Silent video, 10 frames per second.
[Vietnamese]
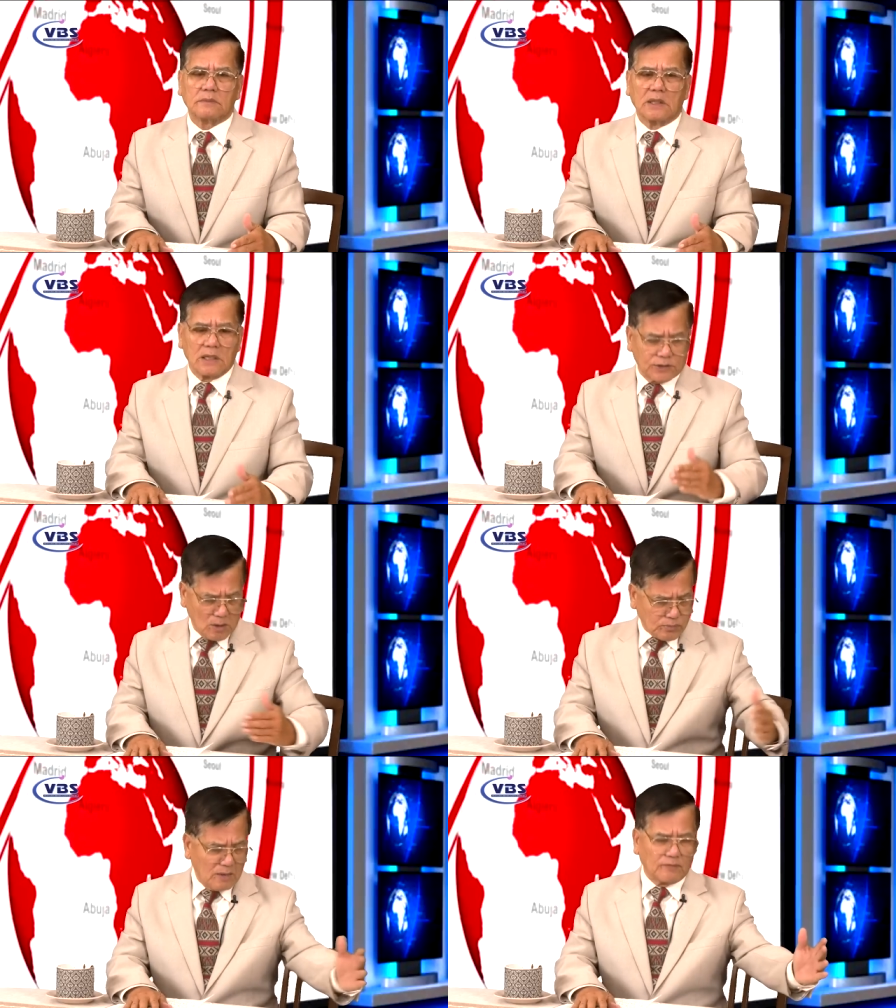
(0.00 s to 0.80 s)
Trong
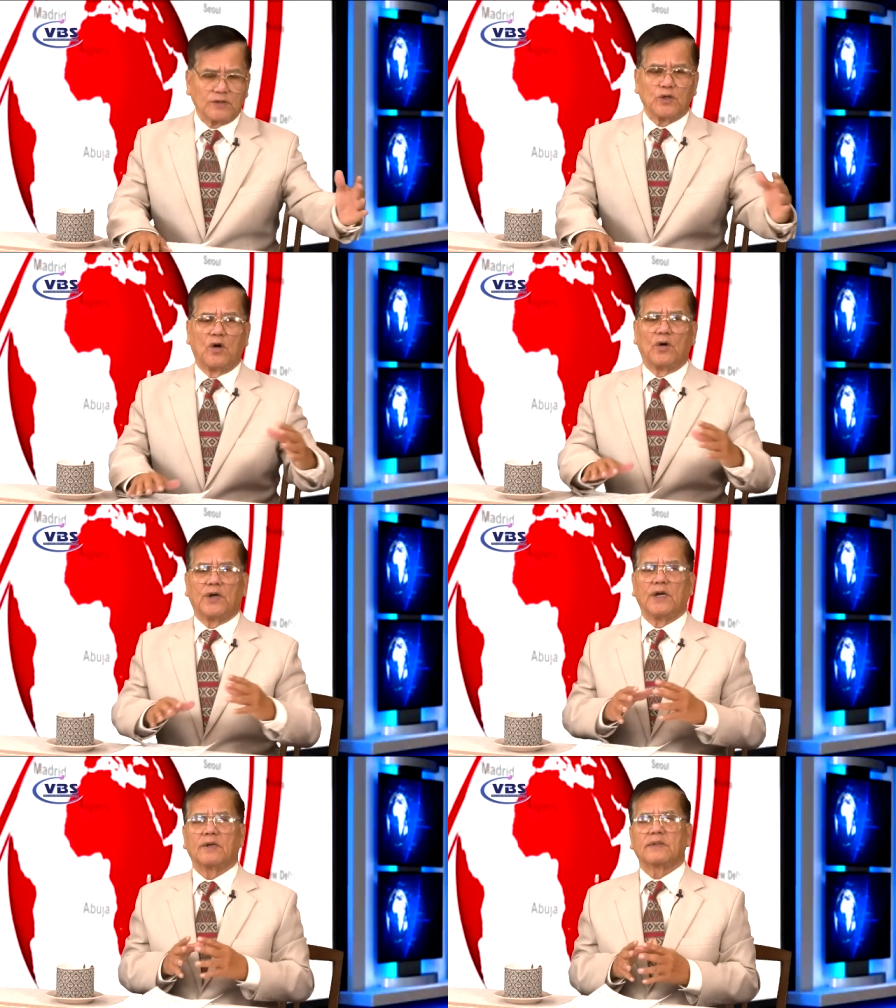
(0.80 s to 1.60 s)
năm vừa
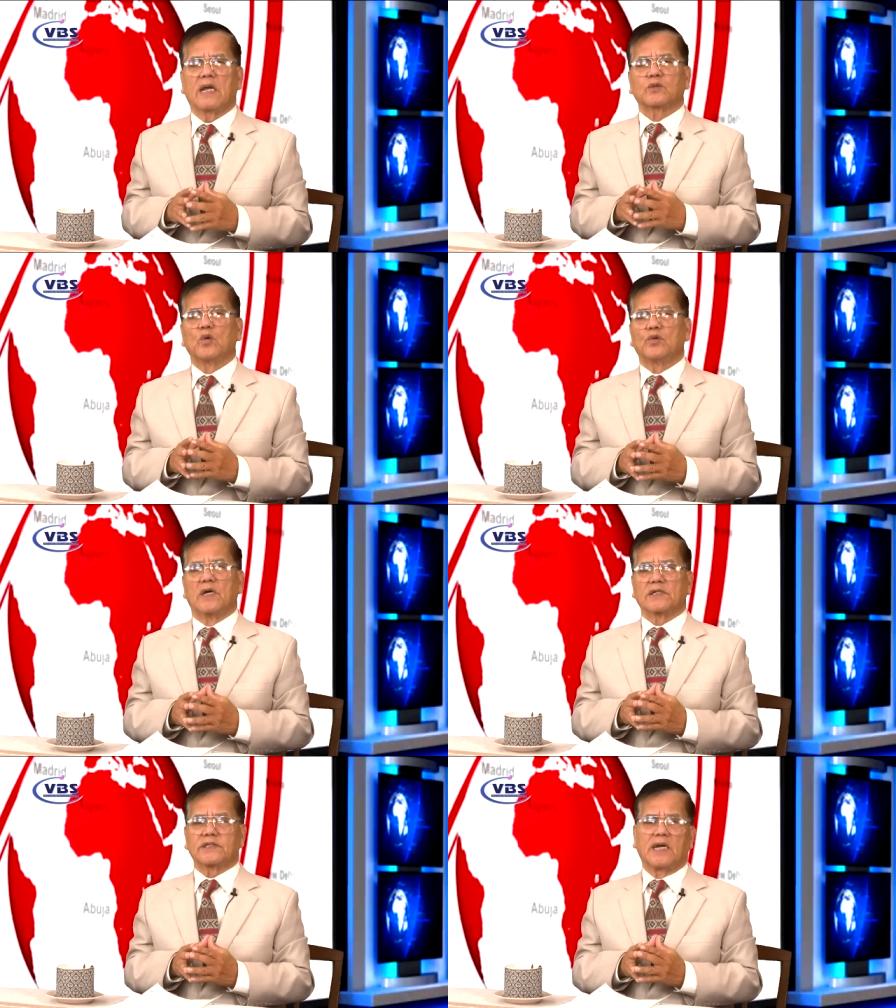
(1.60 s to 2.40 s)
rồi đã thu
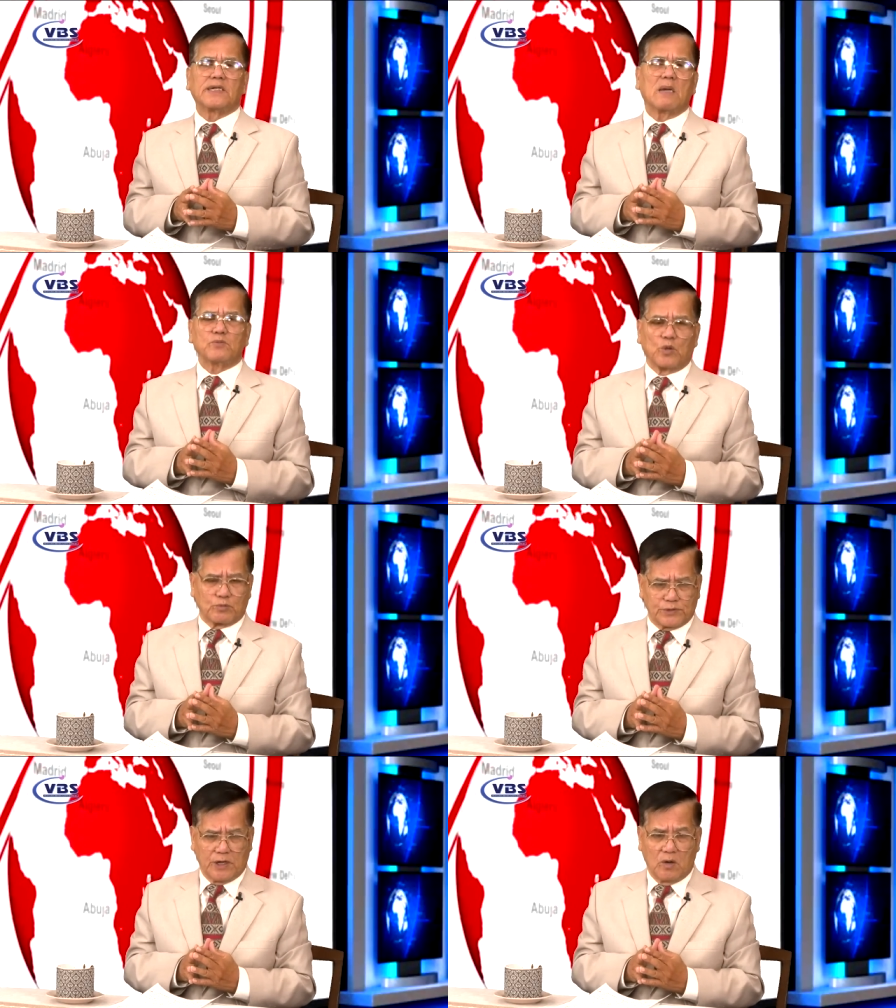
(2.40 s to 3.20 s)
được trên năm mươi
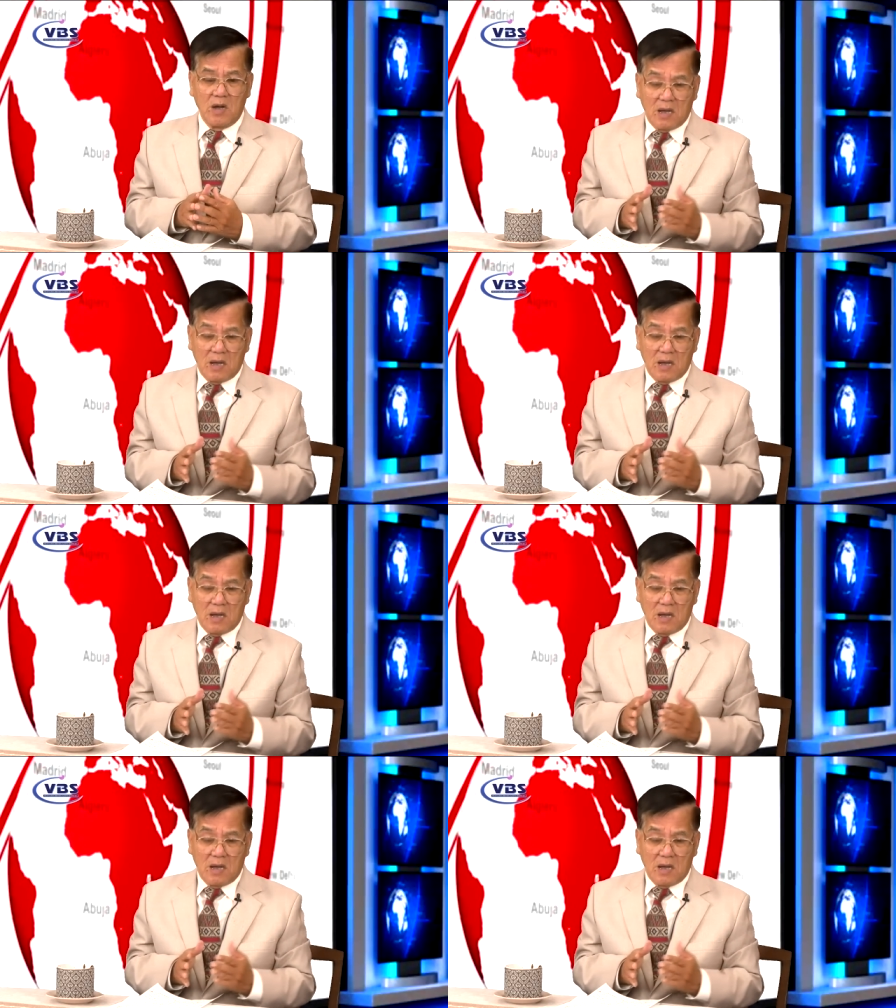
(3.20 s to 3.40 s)
triệu,